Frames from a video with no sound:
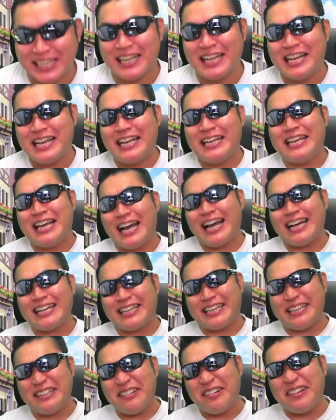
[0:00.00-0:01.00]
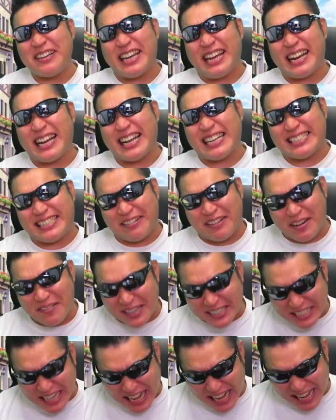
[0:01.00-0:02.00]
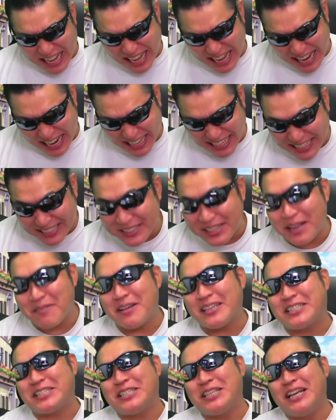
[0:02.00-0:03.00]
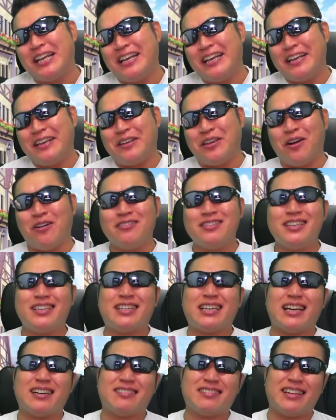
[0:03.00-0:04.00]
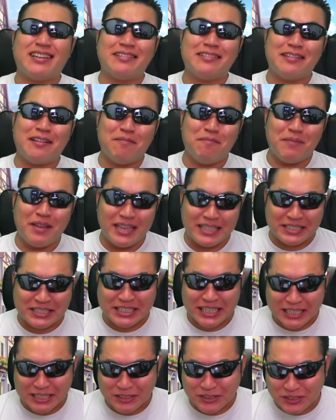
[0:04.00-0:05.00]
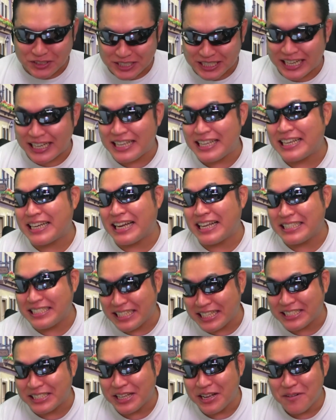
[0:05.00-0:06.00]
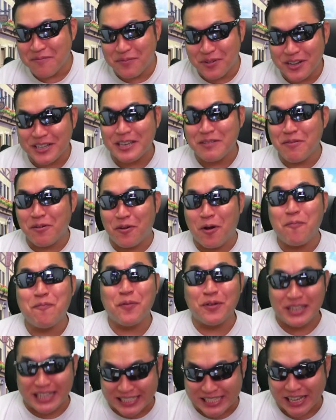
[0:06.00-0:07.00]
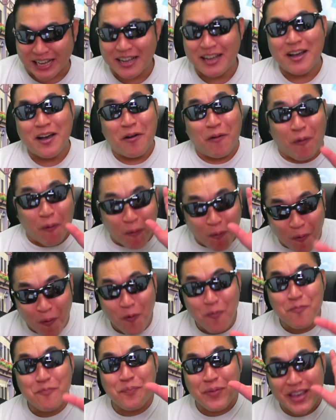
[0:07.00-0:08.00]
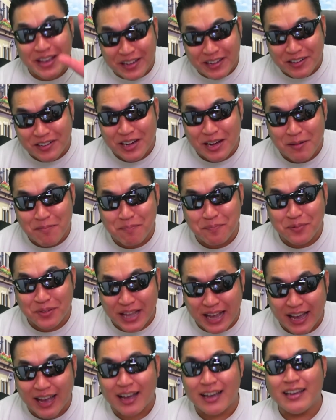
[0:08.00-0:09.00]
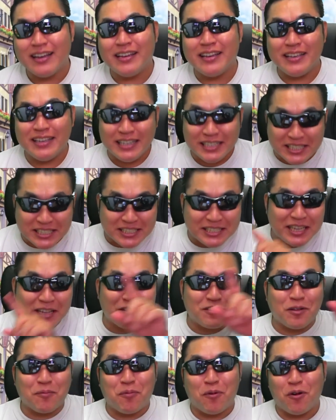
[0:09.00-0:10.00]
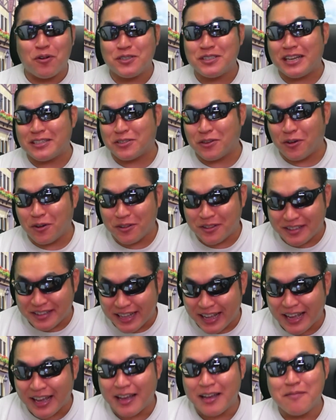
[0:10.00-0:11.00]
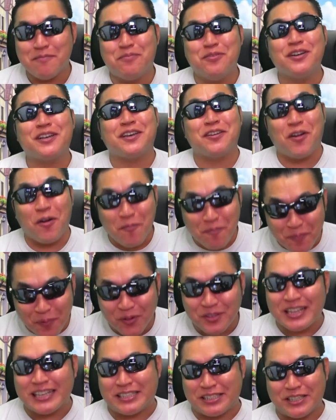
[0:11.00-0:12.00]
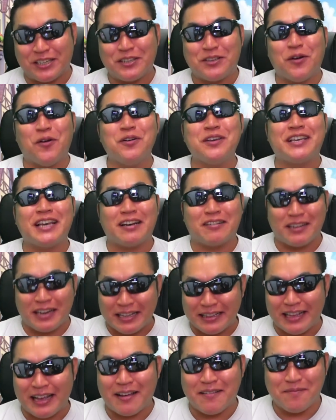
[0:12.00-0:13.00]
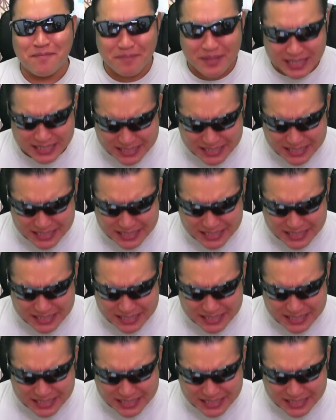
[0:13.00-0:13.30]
すいやー昨日やらかしてくれましたありがとうございます400連でめちゃくちゃいい感じです。武器も6本です。5本ピックアップで、1セット防具が揃って、武器6本です。400連で。